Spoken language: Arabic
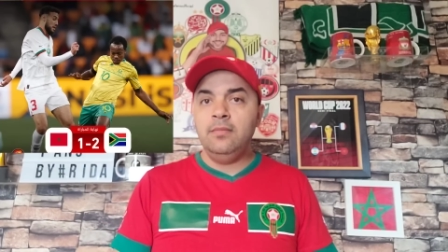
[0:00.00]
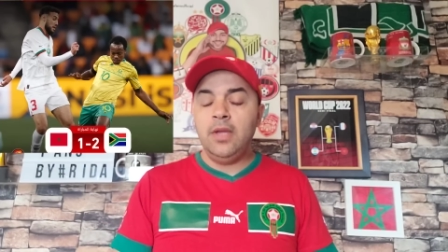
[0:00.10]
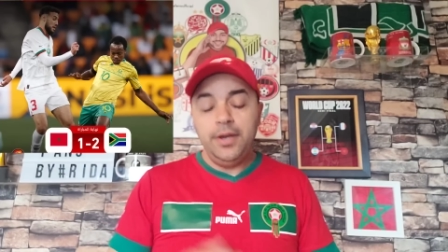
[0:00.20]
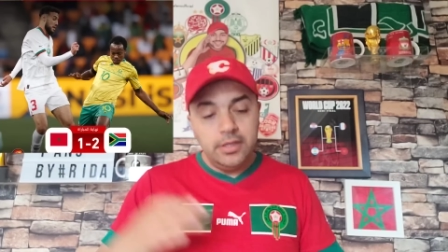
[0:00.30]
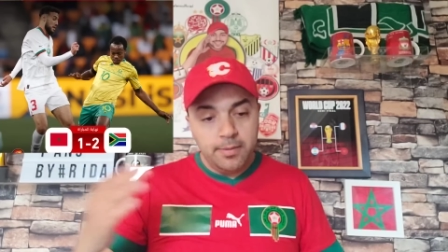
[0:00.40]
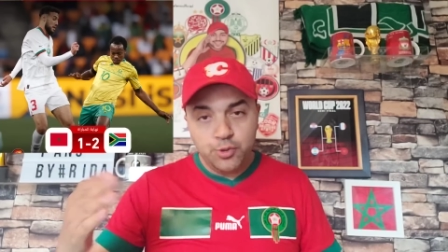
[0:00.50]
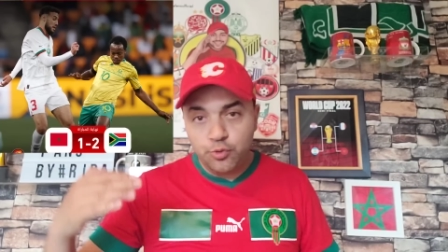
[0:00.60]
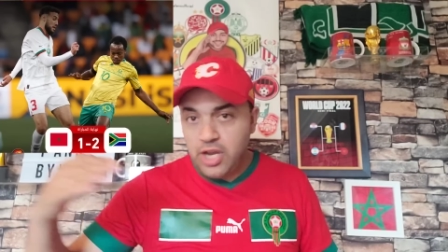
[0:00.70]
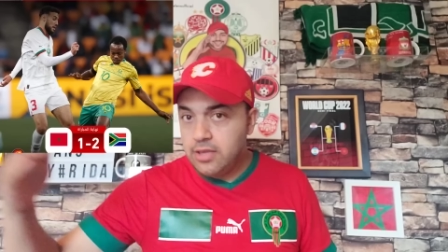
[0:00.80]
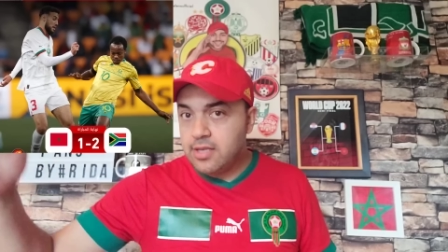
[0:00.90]
حنا دابا
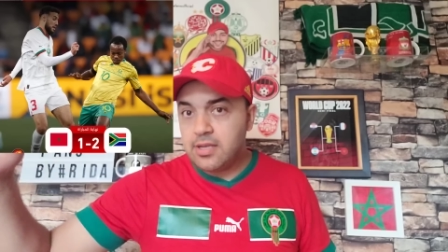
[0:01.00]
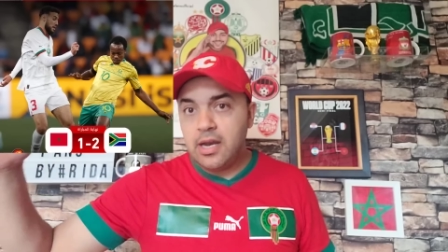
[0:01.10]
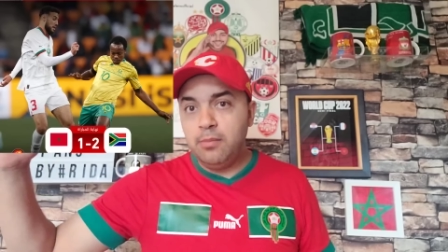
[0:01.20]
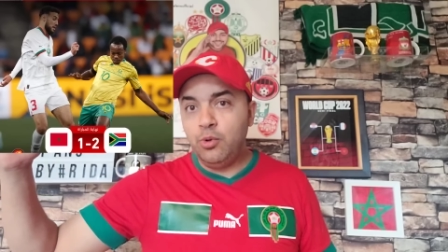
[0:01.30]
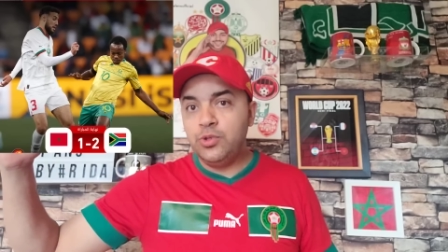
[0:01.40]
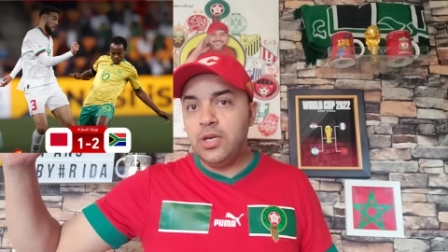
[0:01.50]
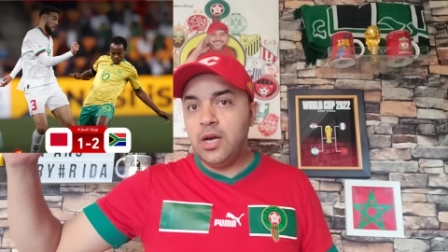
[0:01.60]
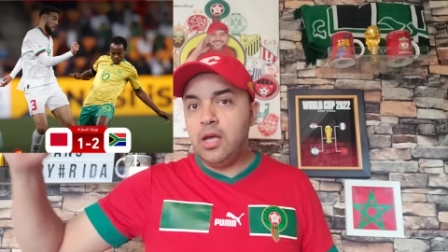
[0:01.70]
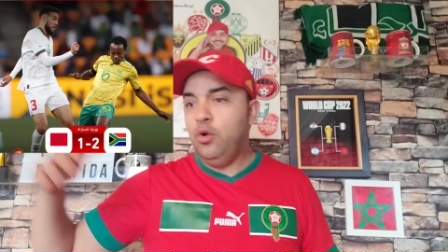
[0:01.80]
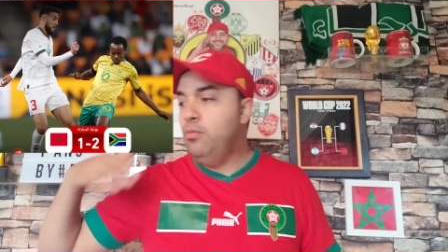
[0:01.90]
شوف شحال داز على
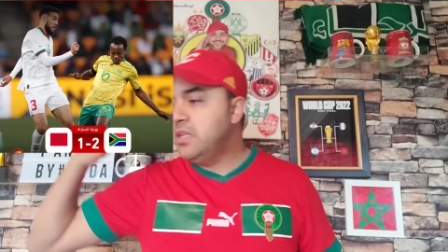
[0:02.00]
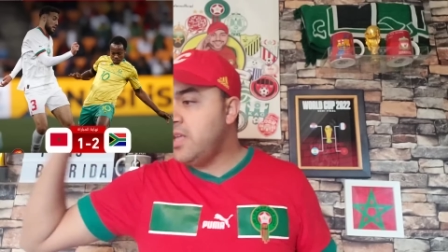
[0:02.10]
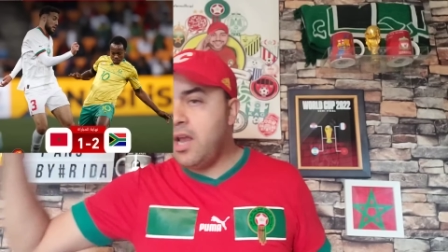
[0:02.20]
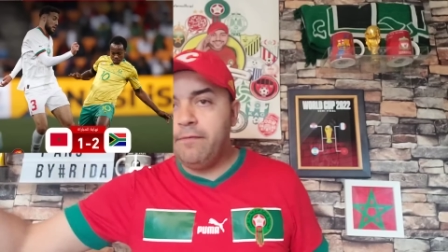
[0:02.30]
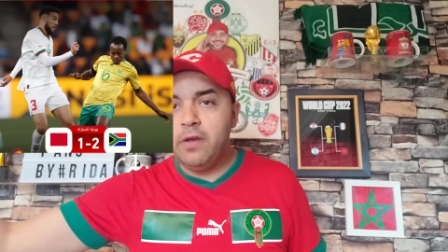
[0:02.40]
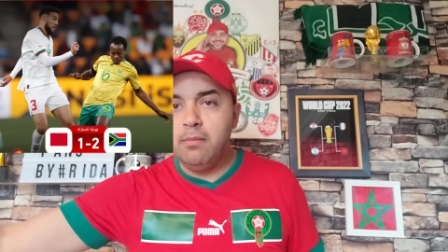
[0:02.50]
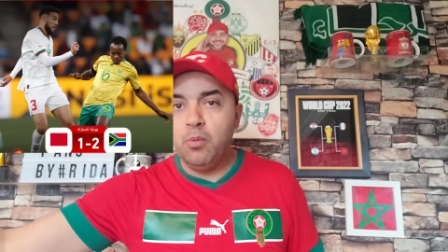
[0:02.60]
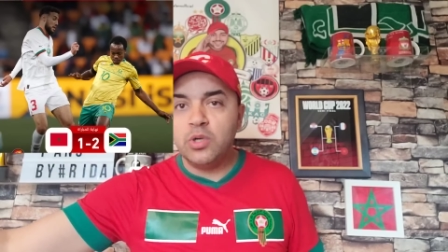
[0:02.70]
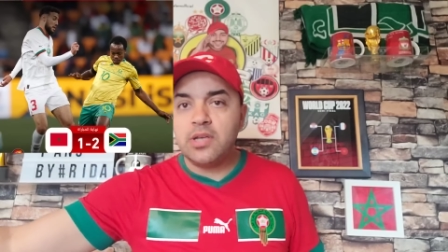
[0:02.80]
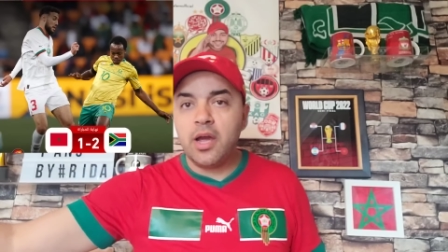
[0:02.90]
المونديال ومازال الافلام
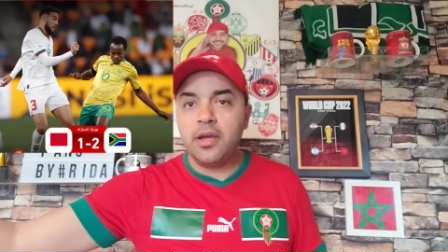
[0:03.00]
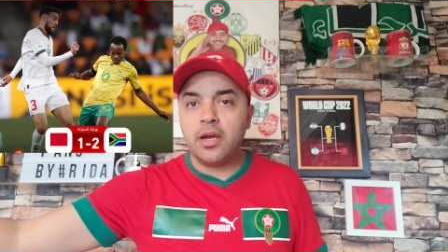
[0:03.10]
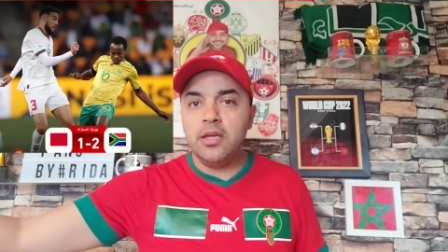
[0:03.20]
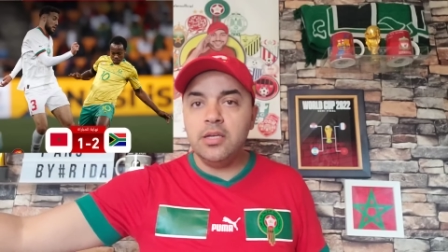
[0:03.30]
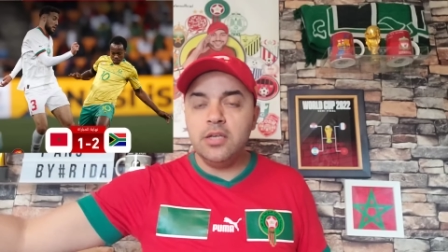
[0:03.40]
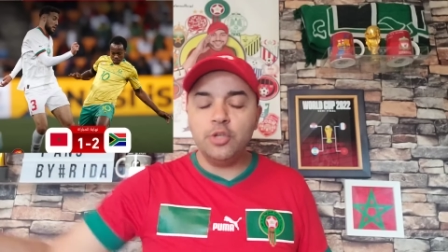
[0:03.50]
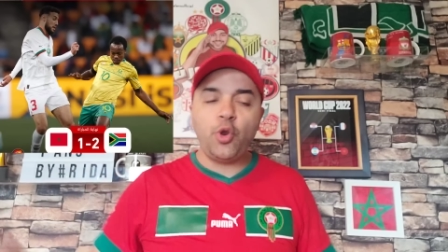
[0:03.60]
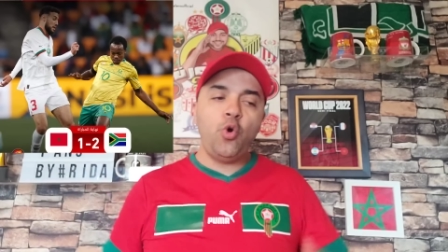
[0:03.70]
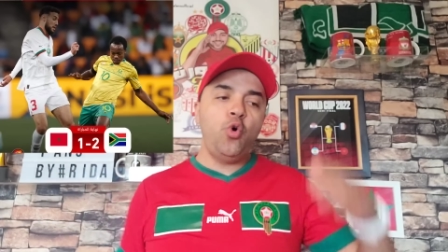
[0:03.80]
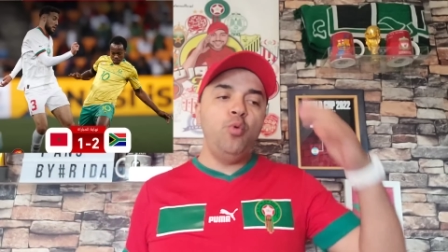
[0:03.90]
الوثائقيه
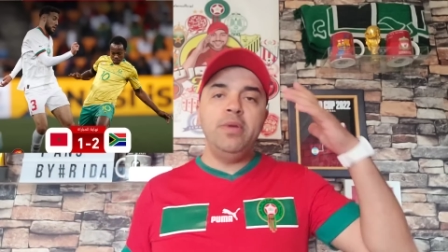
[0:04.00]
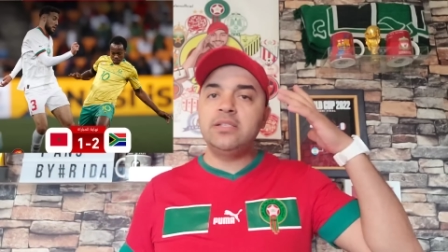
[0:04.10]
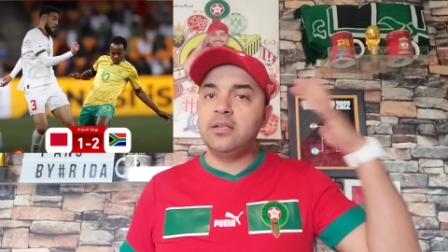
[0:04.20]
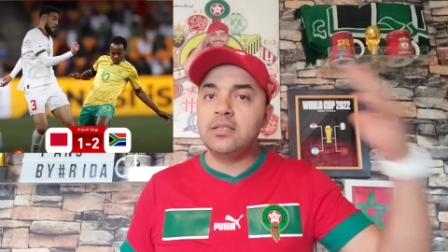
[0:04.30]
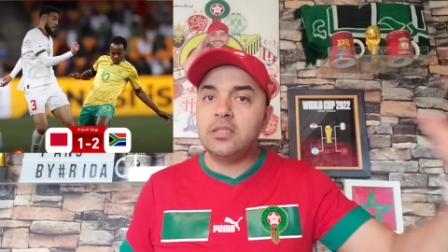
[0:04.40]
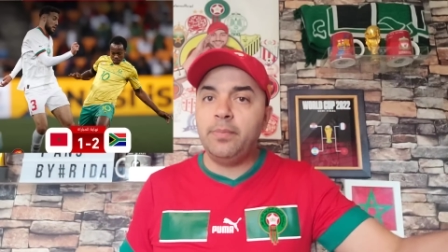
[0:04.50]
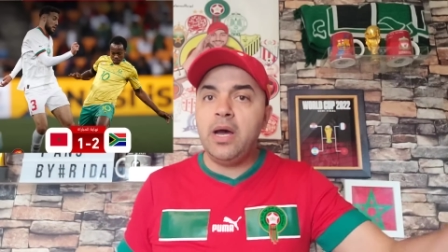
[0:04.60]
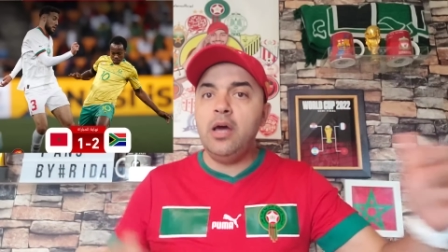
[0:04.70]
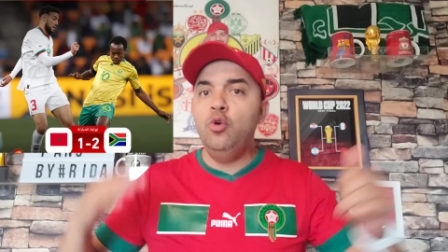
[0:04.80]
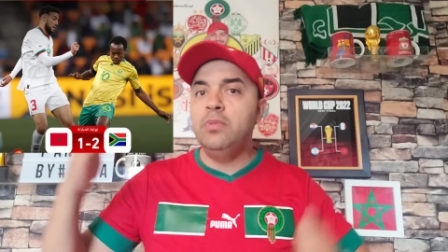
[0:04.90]
تيهضروا ومازال
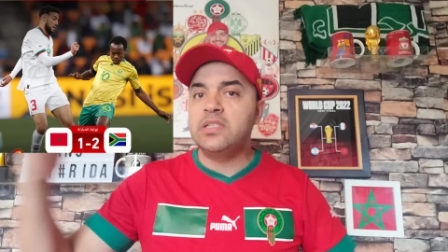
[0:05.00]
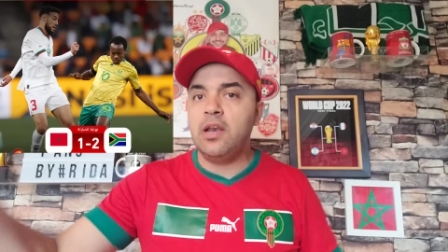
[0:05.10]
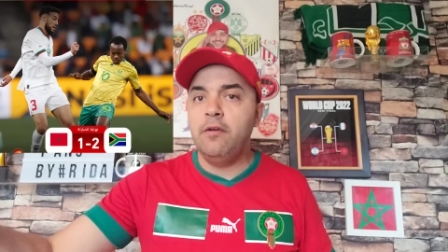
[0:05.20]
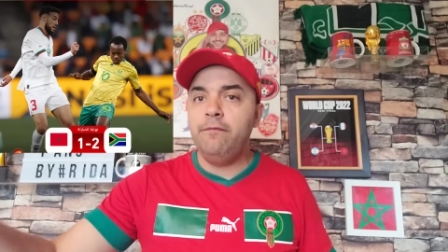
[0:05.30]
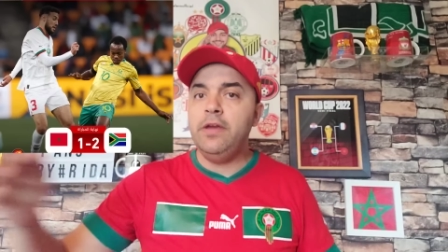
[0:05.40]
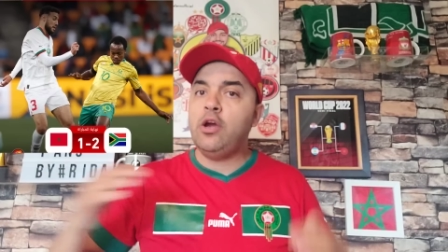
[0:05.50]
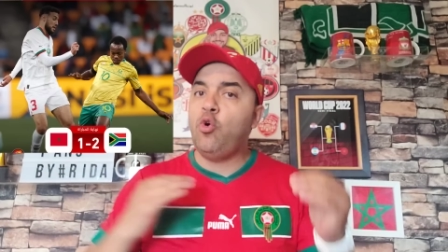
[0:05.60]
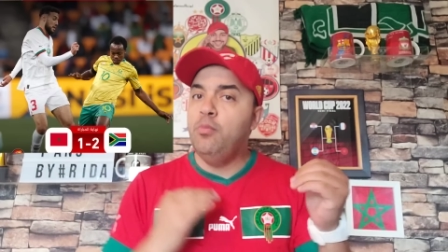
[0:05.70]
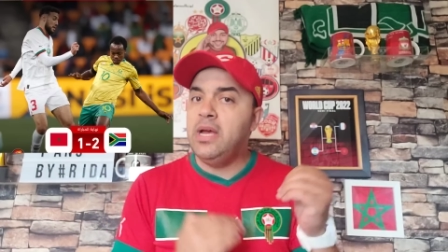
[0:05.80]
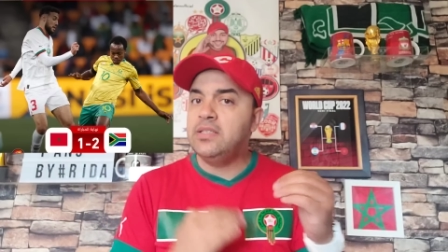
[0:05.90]
التطبال ومازال النفيخ
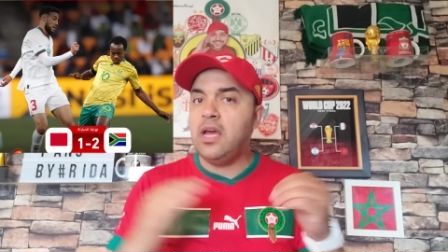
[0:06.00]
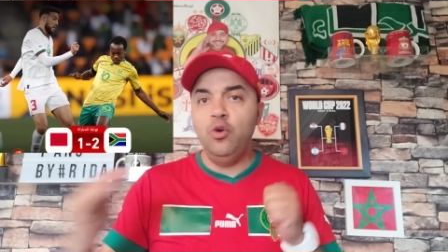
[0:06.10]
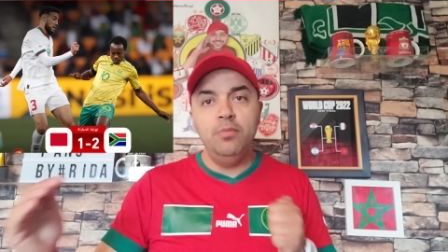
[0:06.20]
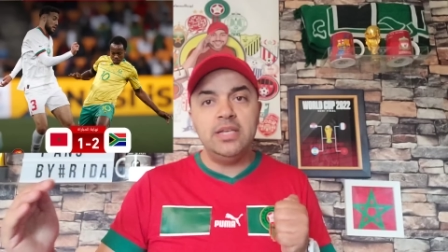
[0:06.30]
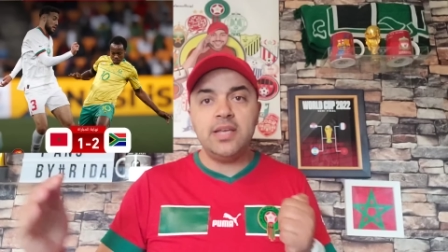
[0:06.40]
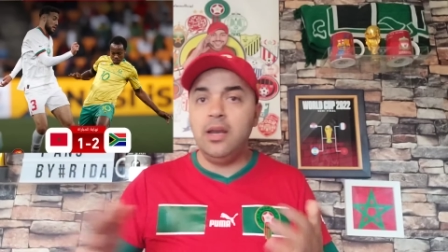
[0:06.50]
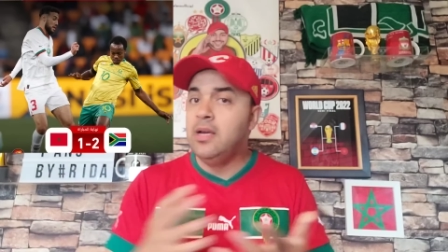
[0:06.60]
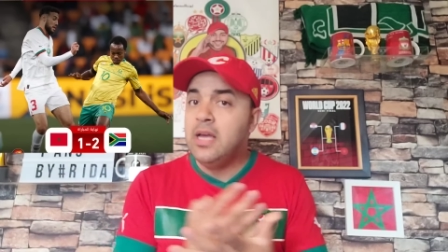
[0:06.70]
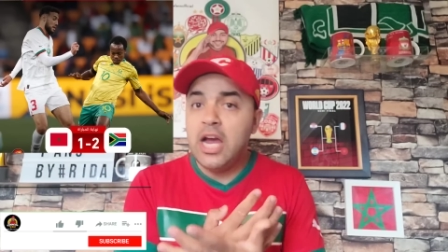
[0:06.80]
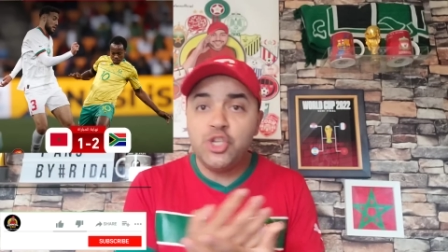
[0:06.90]
ومازال ومازال
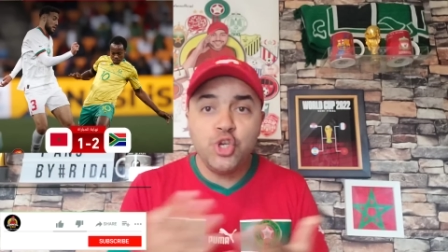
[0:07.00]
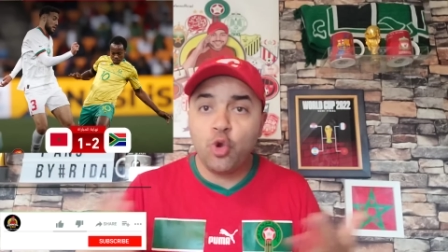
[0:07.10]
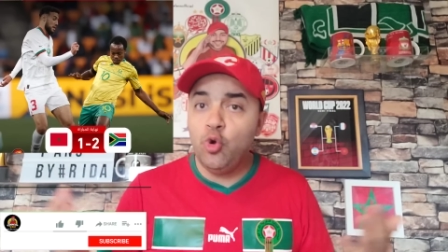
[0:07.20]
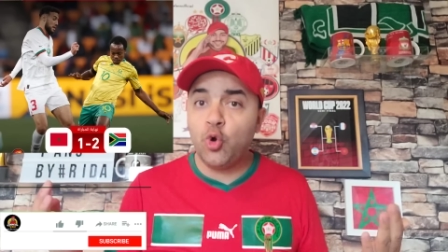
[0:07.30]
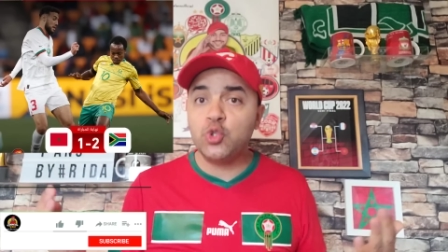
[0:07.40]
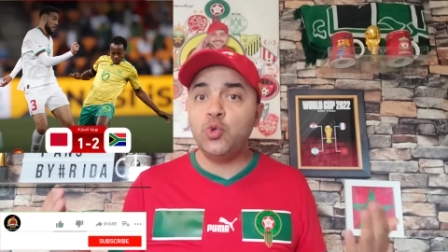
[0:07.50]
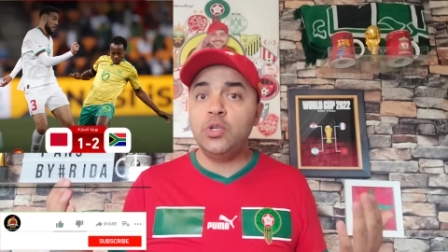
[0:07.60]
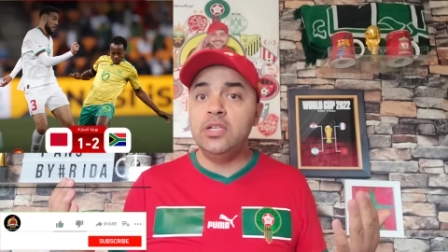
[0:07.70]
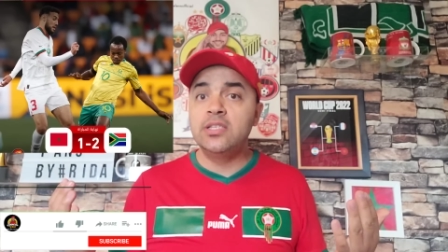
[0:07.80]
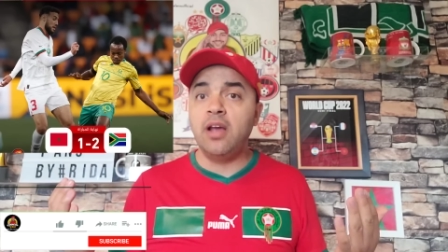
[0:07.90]
هادشي كله خصو
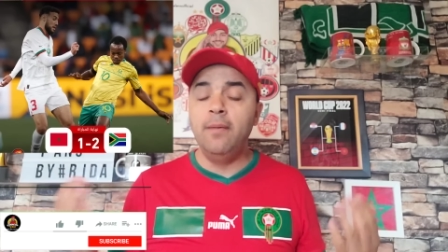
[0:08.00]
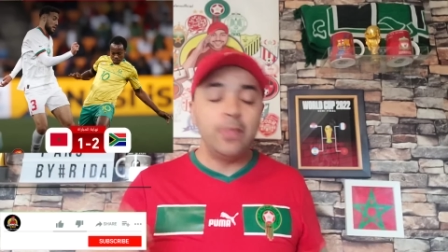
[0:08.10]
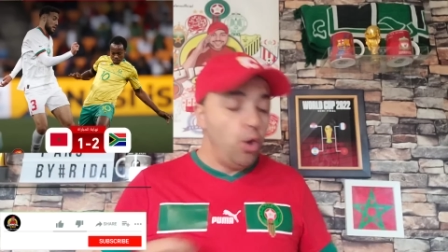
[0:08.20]
يتنسى